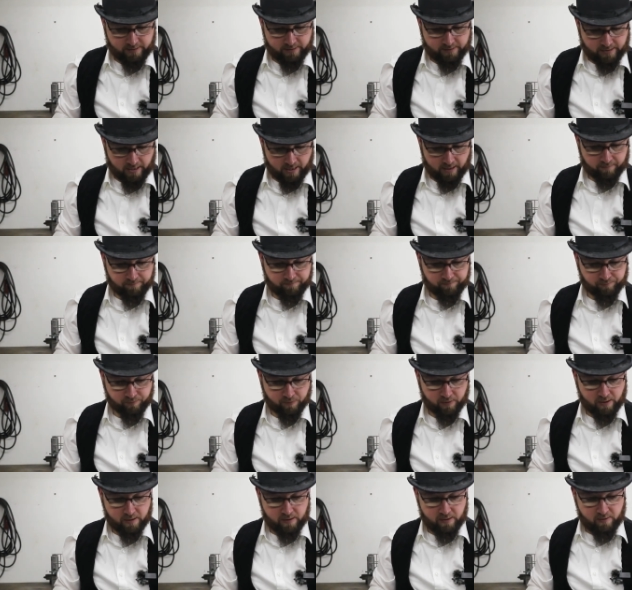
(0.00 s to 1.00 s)
Ja,
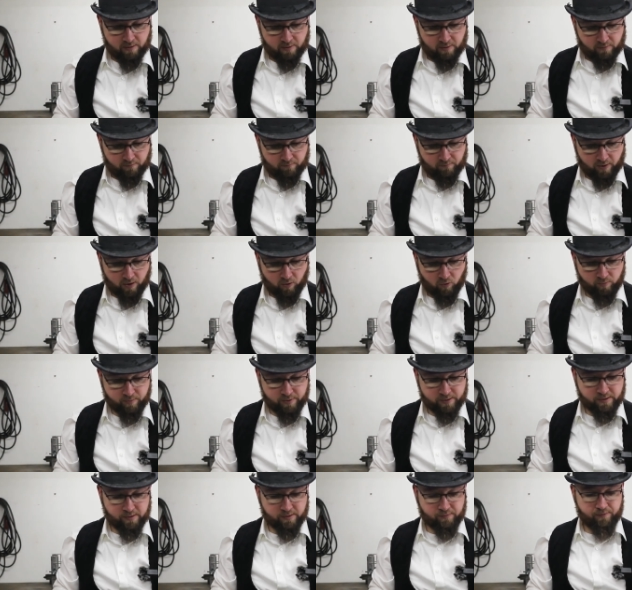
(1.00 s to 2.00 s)
warum
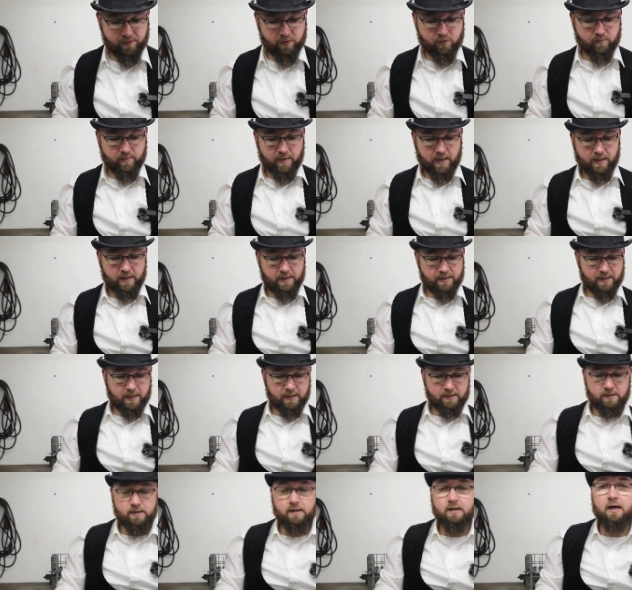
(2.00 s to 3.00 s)
ich dieses Video mache. Ich
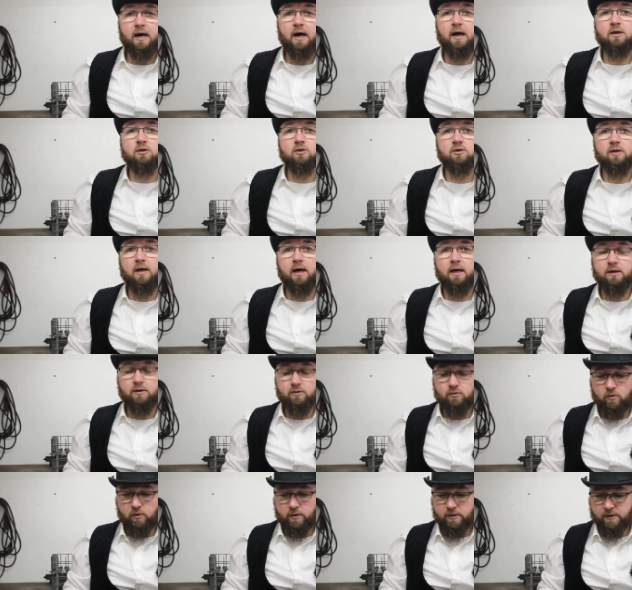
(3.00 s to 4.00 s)
hatte ja gerade schon
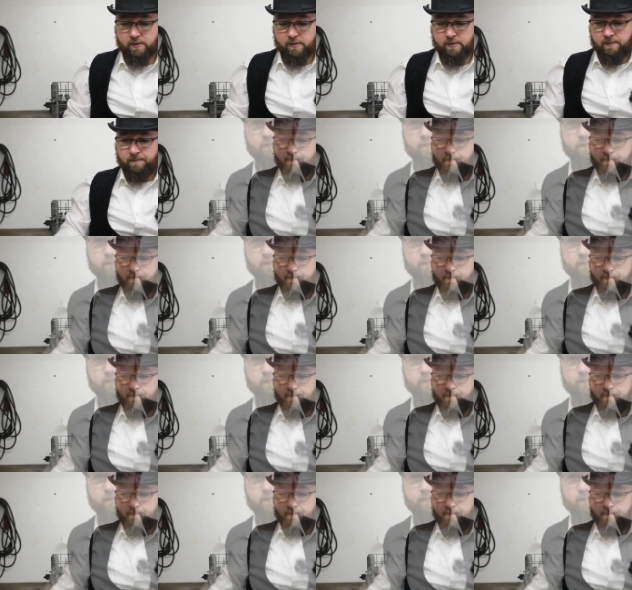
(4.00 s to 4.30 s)
angedeutet,